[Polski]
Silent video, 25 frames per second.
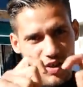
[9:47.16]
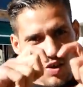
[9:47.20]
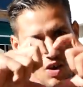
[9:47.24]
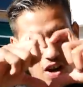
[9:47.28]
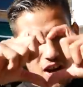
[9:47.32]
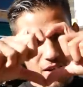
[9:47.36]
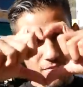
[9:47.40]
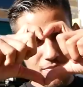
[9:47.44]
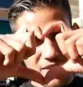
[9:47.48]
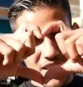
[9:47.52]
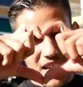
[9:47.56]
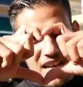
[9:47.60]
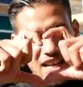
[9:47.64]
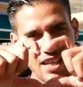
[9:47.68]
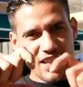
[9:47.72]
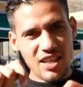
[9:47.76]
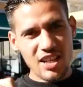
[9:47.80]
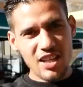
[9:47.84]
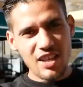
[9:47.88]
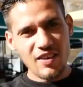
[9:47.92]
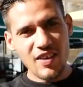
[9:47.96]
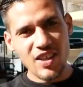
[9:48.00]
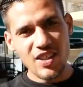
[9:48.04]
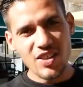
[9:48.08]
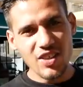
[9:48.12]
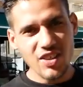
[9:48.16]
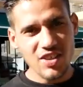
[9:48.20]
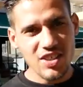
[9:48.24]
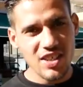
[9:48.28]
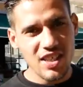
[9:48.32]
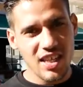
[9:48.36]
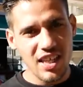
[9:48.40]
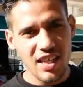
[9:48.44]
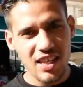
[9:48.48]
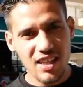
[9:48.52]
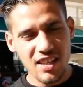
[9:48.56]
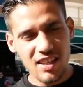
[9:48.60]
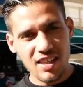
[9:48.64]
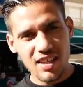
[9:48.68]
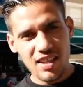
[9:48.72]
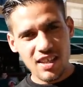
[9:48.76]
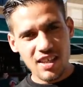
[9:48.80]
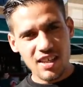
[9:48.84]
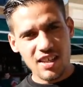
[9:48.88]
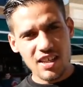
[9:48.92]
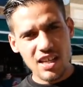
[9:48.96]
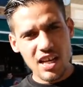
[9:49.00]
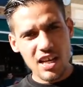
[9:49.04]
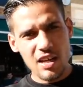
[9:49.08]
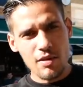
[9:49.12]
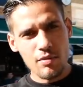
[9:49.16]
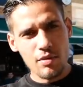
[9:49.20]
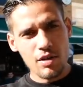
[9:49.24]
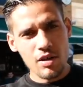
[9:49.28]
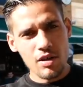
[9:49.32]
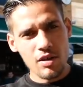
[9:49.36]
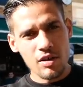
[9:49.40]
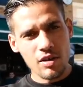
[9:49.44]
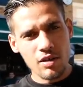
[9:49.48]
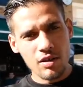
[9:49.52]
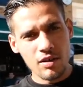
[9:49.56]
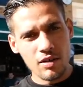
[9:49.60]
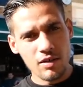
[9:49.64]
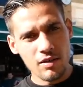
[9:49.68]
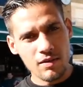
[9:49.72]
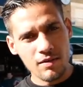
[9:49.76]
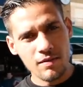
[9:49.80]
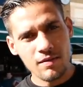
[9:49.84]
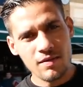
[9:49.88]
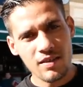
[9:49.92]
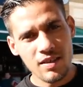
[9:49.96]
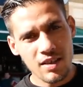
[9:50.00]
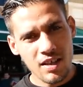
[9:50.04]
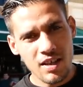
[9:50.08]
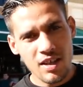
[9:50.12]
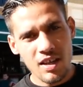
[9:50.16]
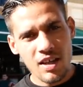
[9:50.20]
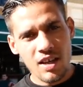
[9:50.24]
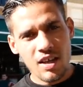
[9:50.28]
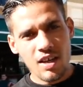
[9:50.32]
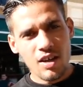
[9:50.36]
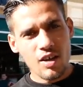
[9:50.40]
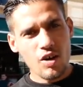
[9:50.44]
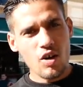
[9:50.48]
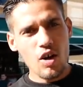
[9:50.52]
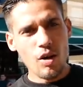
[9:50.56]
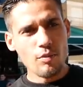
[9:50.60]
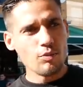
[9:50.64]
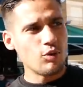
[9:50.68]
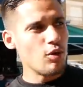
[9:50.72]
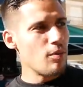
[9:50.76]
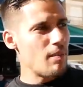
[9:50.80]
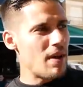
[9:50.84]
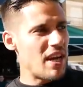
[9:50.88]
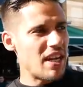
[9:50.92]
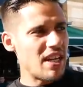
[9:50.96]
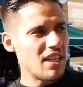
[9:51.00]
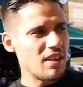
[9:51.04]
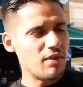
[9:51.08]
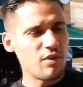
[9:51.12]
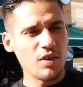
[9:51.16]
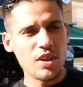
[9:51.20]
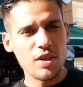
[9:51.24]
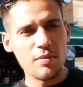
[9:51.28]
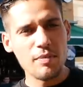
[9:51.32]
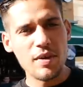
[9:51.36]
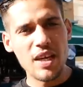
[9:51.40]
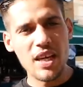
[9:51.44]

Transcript: Kocham cię Ania Lewandowski. Okay. Ja lubię. Come to merit with